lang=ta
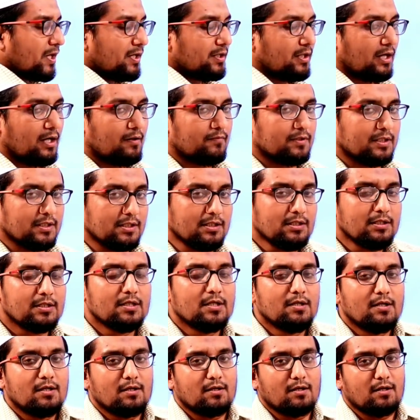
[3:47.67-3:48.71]
அதாவது
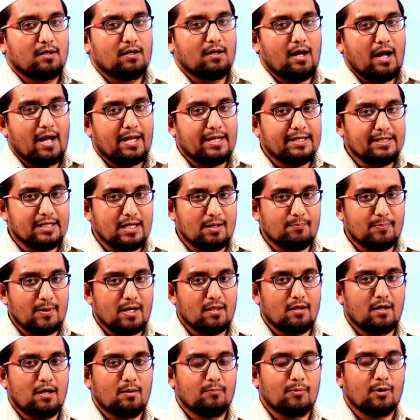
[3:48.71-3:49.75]
ஐநா
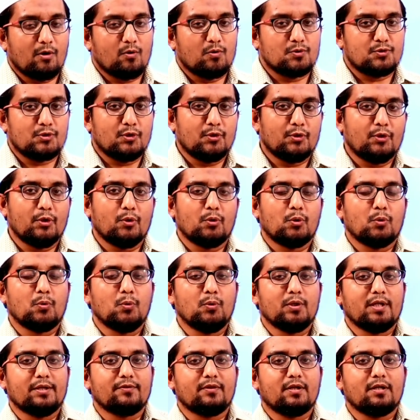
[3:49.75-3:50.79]
பாதுகாப்பு கவுன்சிலினுடைய ஒரு
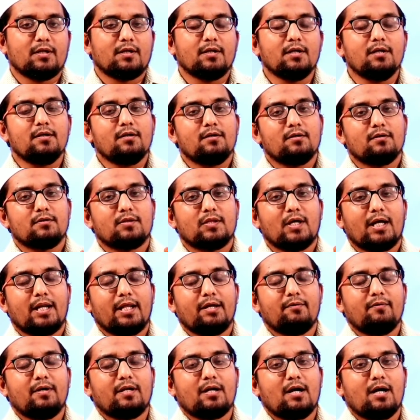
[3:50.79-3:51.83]
கூட்டத்திற்கு
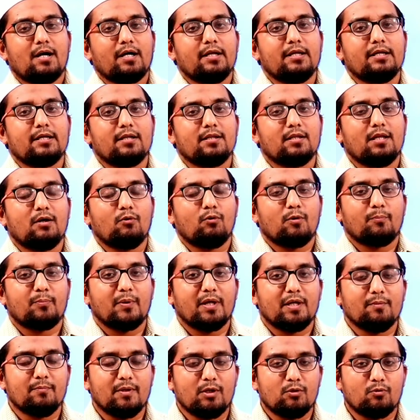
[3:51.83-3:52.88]
தலைவராக இருந்த ஒரு
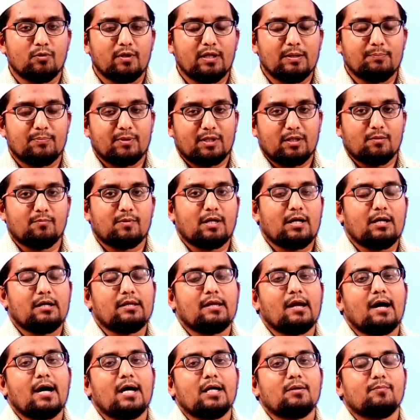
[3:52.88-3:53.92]
பெருமைக்குரிய
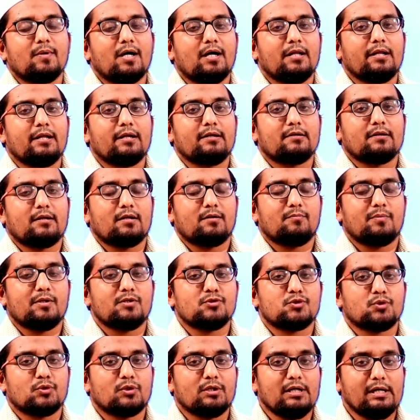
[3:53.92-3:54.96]
பிரதமராக யார் மாறி இருக்கிறார்
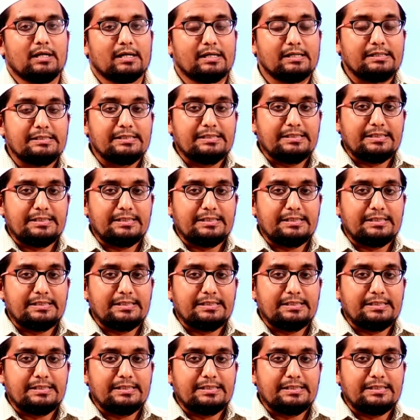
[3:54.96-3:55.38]
அப்படின்னு சொன்னால்